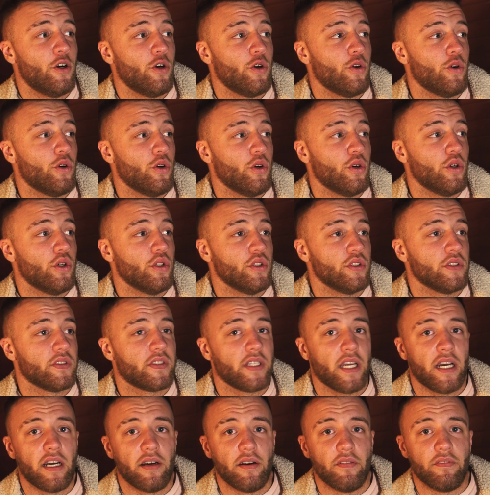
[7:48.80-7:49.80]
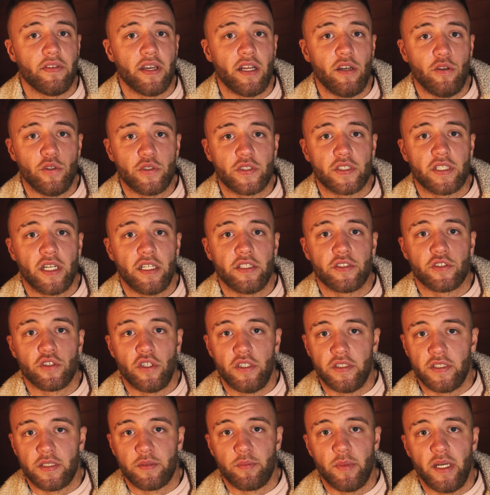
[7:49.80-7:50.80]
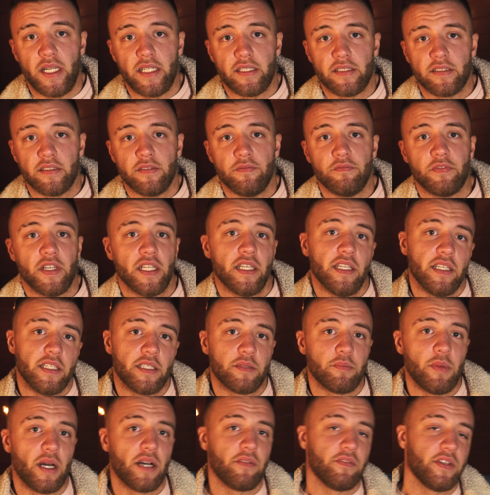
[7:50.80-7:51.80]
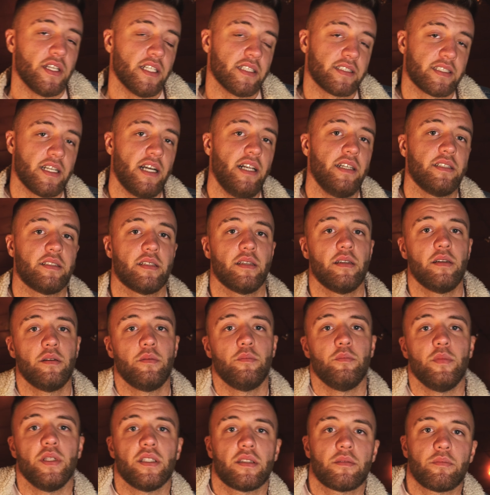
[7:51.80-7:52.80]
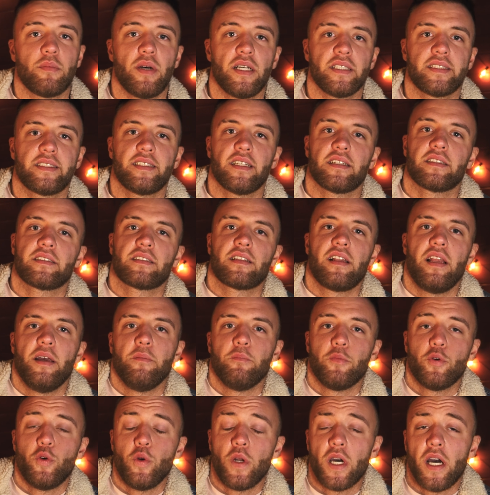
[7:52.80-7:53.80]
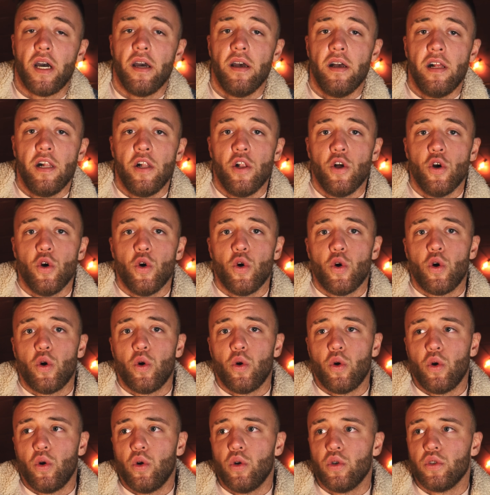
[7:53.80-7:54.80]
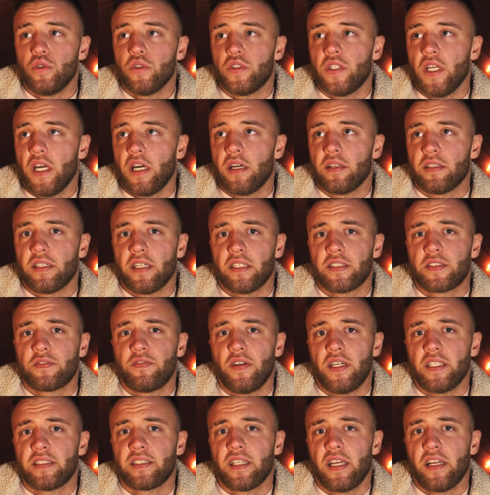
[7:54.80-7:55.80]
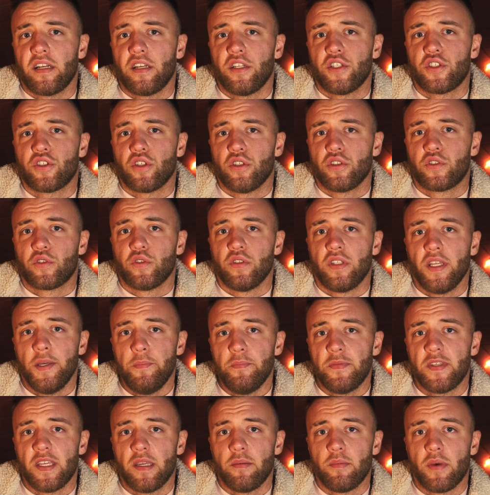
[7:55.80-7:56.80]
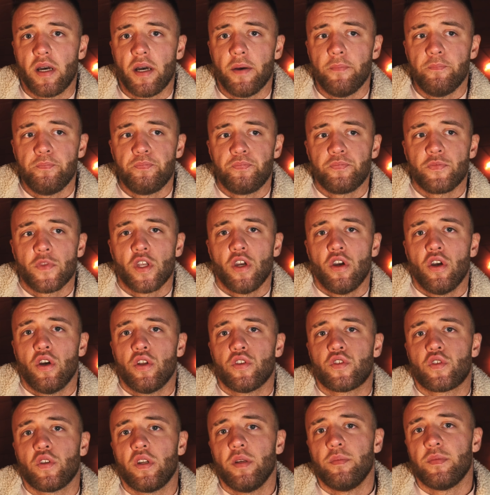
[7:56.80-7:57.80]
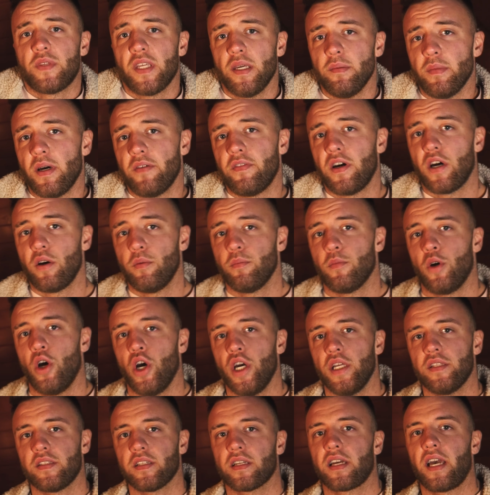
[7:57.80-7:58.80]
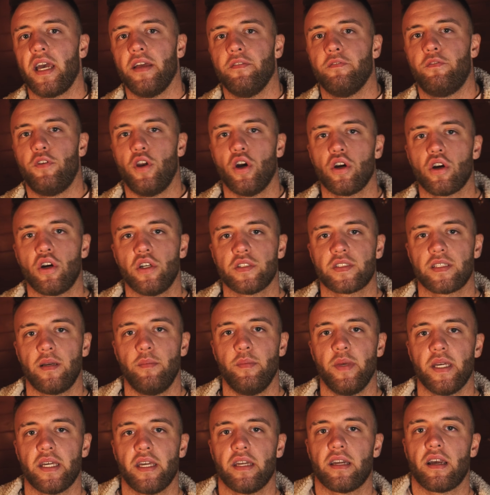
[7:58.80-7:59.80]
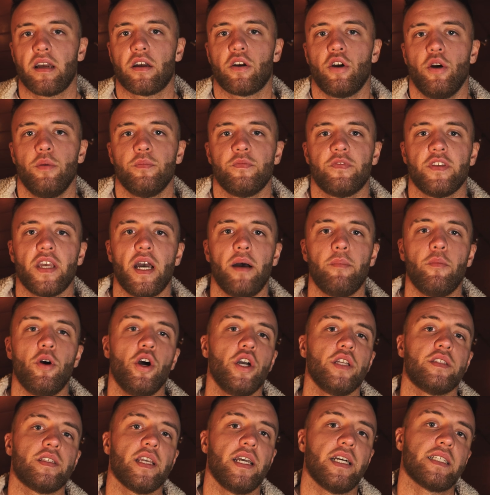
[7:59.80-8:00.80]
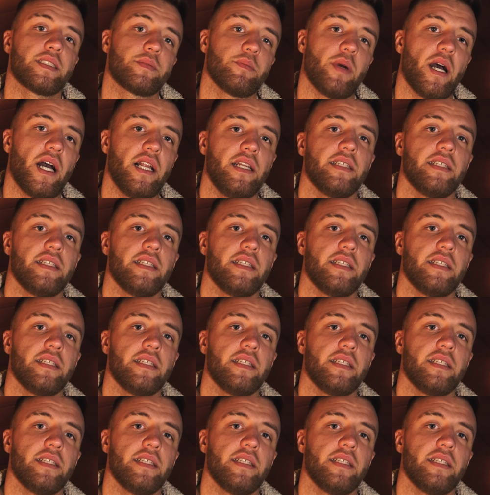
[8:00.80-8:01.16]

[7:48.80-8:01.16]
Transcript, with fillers: Und ja, wer Lust hat, soll sich melden. Wenn nicht, machen wir das halt mit Masters kleinem Bruder. Und ja, das war es eigentlich schon zu dem Thema. Zu dem Thema, warum heute kein Vlog aus Amerika kommt. Wir haben heute erstmal